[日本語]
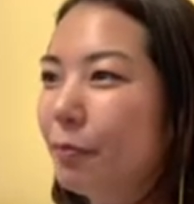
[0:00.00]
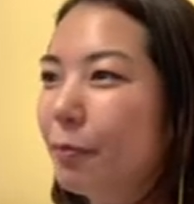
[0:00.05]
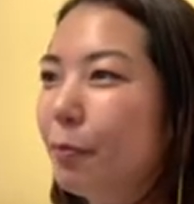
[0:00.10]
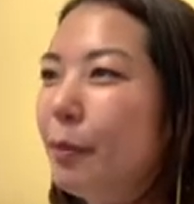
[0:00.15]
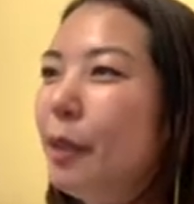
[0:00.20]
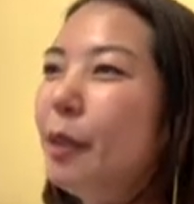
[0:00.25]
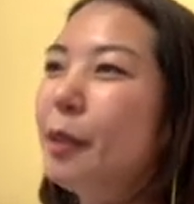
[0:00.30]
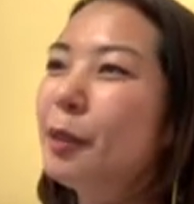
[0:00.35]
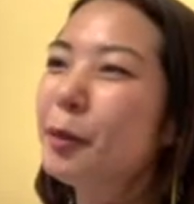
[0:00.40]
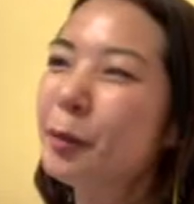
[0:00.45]

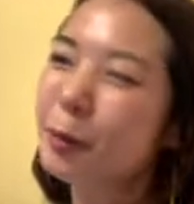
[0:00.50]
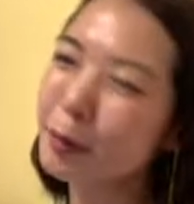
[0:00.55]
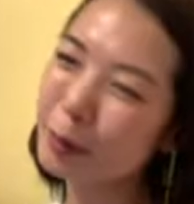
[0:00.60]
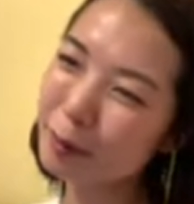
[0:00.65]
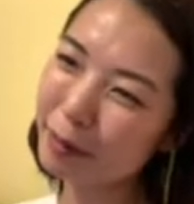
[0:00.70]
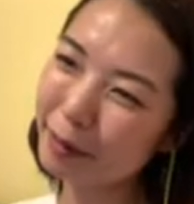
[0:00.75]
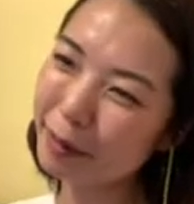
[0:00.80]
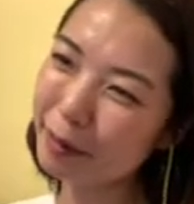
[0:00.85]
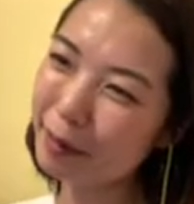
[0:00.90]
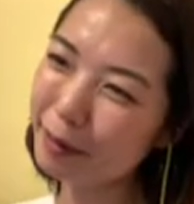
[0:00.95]
水
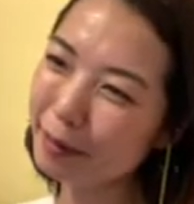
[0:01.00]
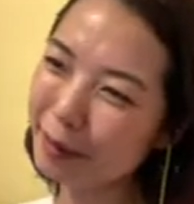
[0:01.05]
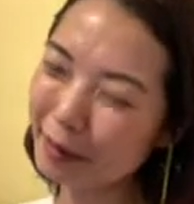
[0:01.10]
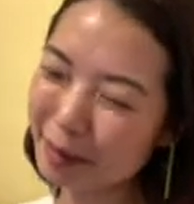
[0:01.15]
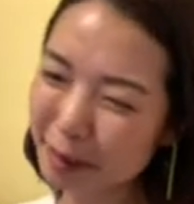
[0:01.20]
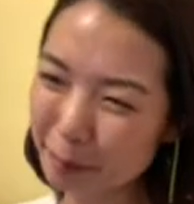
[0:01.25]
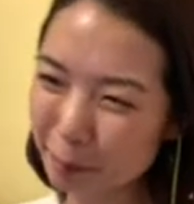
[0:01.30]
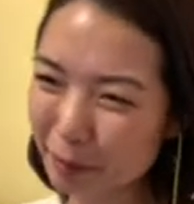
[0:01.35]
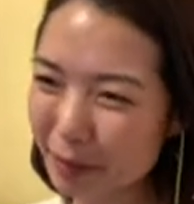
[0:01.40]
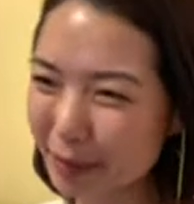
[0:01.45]
はできま
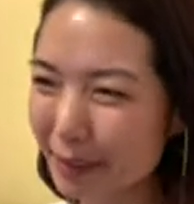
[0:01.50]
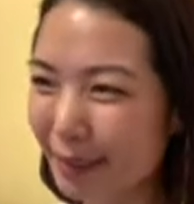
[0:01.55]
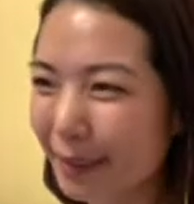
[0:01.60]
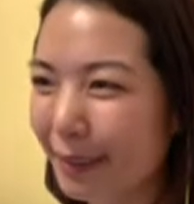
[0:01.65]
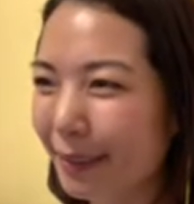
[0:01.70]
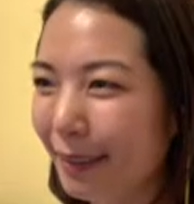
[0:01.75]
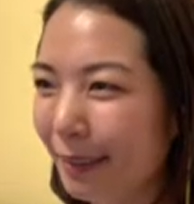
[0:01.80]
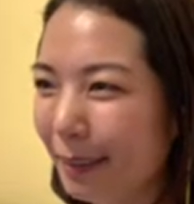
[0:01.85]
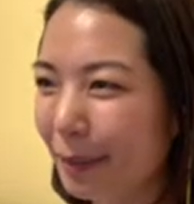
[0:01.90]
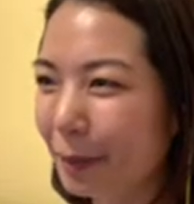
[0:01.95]
せん
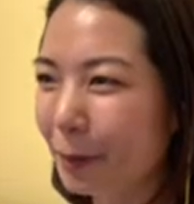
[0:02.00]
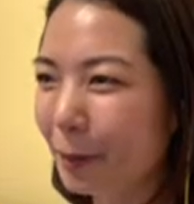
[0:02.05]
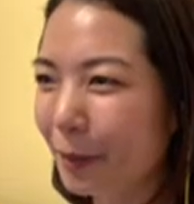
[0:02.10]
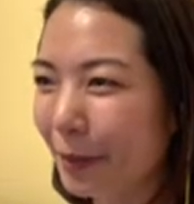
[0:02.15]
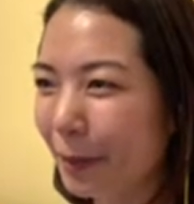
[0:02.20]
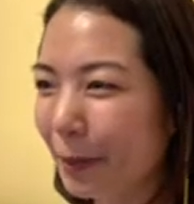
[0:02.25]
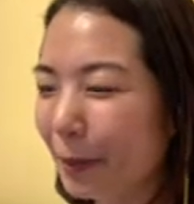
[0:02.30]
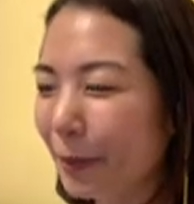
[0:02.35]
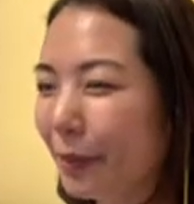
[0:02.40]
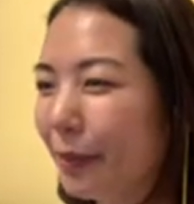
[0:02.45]
か。そっ
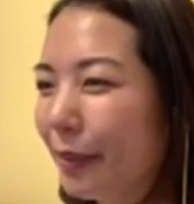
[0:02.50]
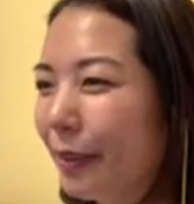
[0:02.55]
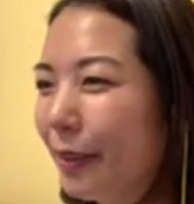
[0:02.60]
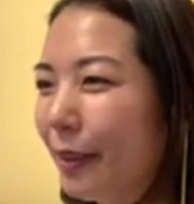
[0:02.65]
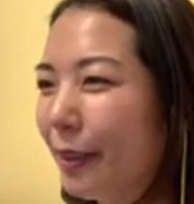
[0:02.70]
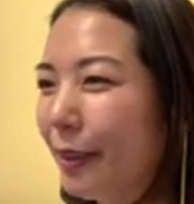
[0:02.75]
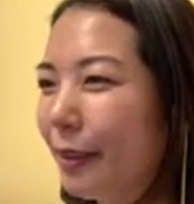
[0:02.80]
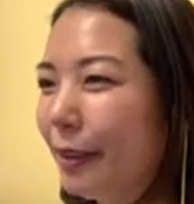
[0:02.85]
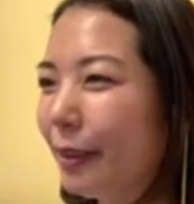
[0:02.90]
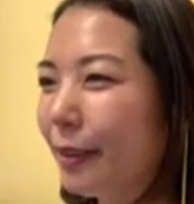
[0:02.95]
かそっ
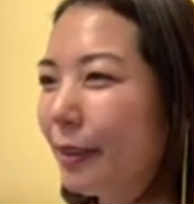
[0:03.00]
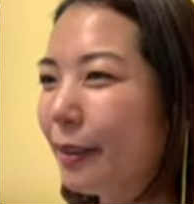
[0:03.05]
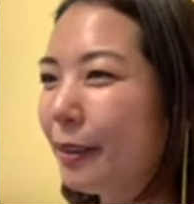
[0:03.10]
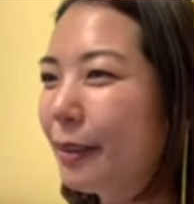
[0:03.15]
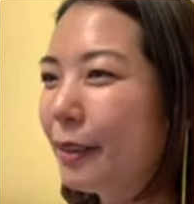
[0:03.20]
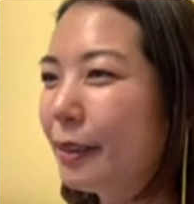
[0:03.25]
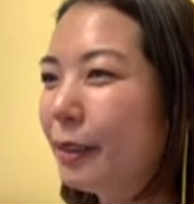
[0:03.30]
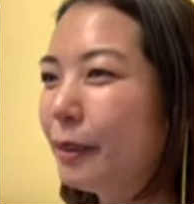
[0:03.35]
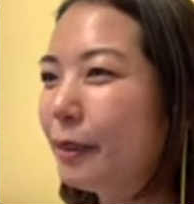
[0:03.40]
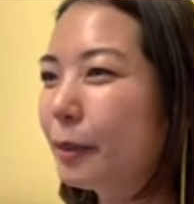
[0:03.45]
か。
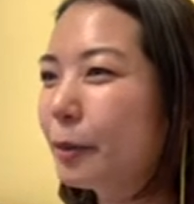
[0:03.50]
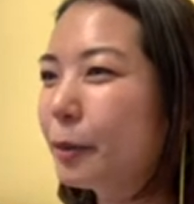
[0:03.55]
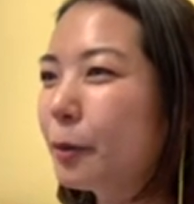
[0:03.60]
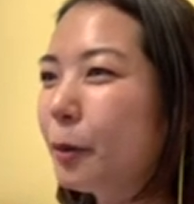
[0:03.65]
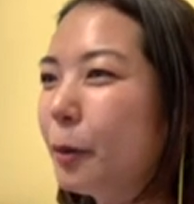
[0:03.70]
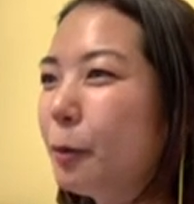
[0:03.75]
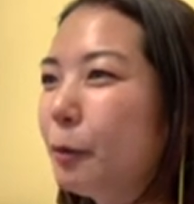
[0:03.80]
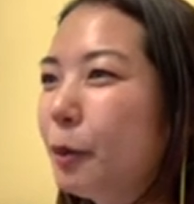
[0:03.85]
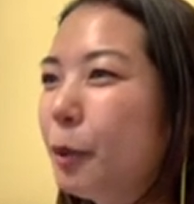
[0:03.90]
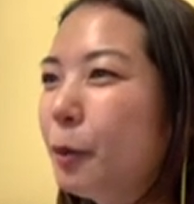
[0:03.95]

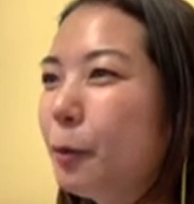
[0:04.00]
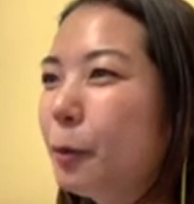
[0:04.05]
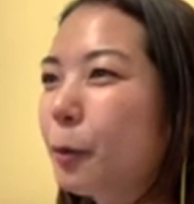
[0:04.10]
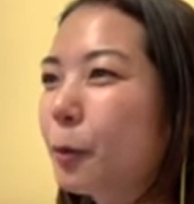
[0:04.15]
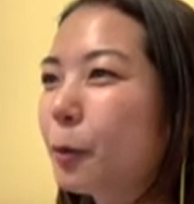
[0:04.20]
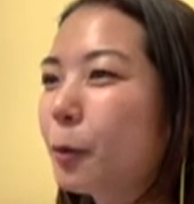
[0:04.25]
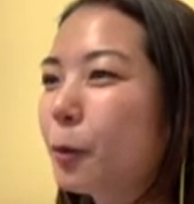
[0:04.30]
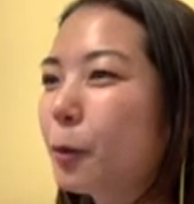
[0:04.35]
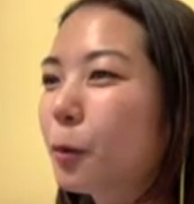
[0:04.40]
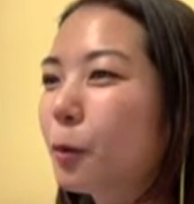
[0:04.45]
じゃあ
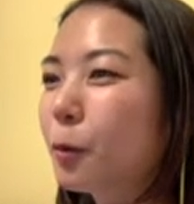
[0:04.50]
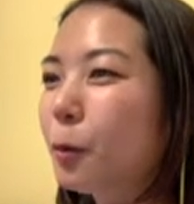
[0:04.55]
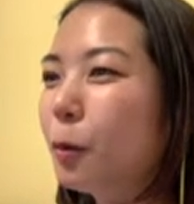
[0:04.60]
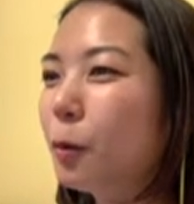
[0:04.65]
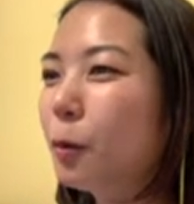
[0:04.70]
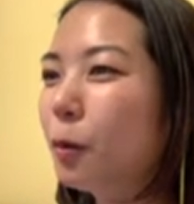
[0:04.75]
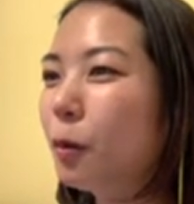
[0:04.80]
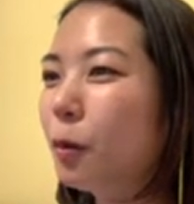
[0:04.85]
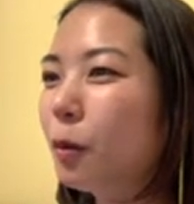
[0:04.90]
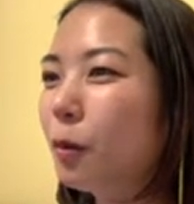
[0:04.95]
ミルクと、はい、
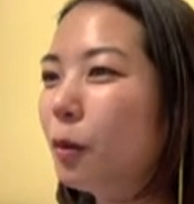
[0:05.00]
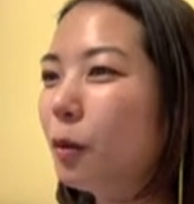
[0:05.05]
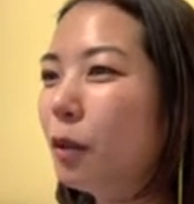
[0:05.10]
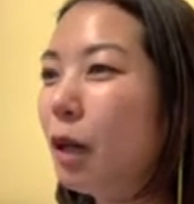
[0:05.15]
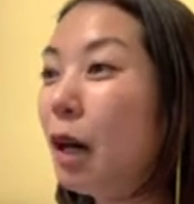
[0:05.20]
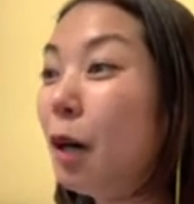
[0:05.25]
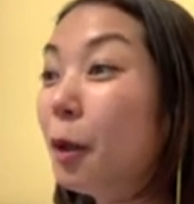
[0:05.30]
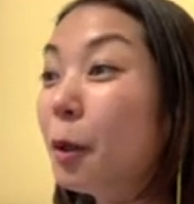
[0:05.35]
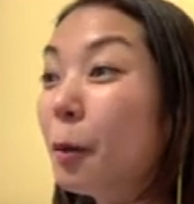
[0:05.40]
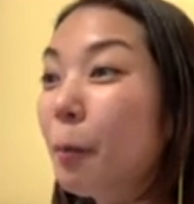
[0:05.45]

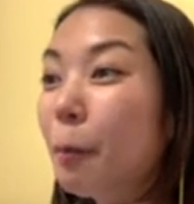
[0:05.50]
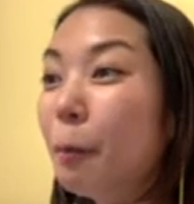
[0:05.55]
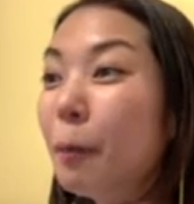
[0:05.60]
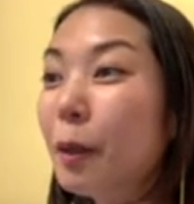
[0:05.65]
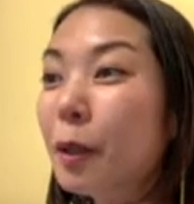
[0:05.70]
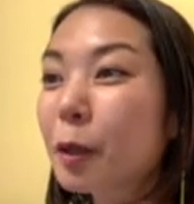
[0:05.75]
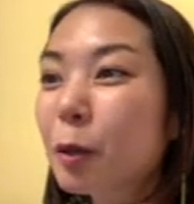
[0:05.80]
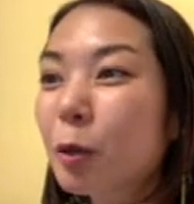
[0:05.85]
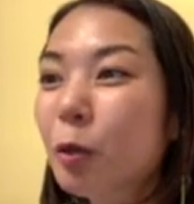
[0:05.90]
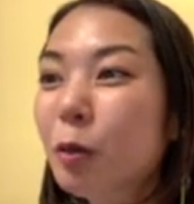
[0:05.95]
あ、やっ
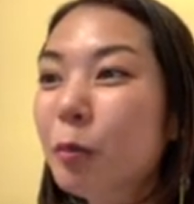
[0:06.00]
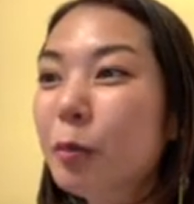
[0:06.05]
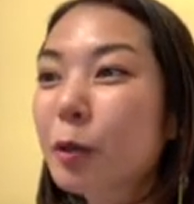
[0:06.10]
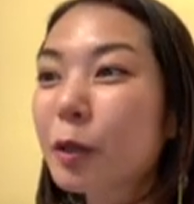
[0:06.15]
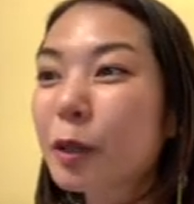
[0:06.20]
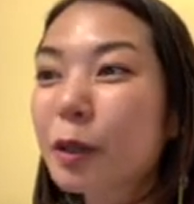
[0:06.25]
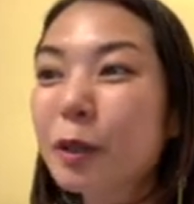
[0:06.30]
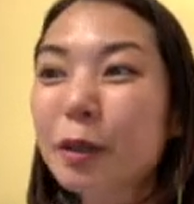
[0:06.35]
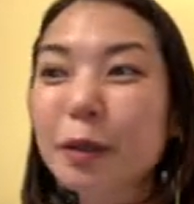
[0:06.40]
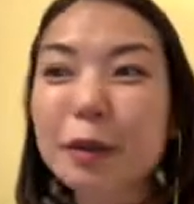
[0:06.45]
ぱり小
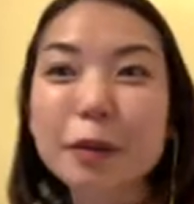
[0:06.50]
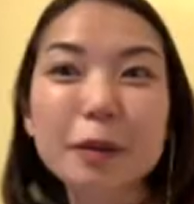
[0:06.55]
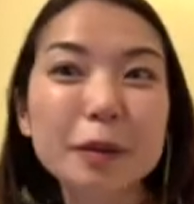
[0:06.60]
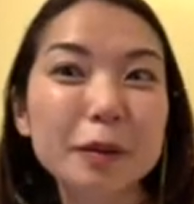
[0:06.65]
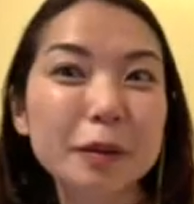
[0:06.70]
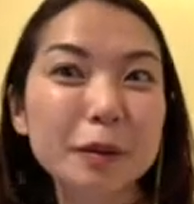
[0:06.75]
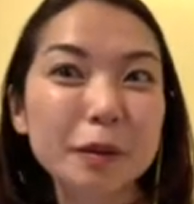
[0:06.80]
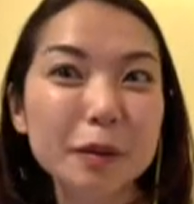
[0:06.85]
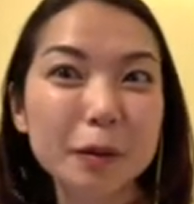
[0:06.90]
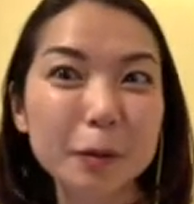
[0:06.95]
麦でで
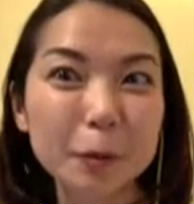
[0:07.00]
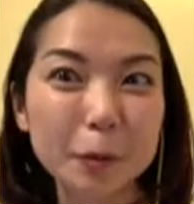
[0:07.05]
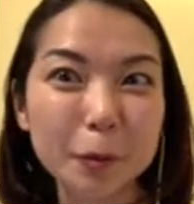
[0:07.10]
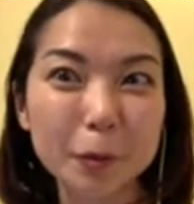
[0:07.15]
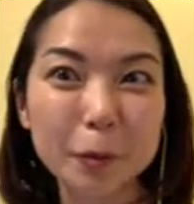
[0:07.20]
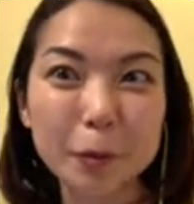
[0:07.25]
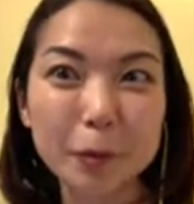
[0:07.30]
きたよ。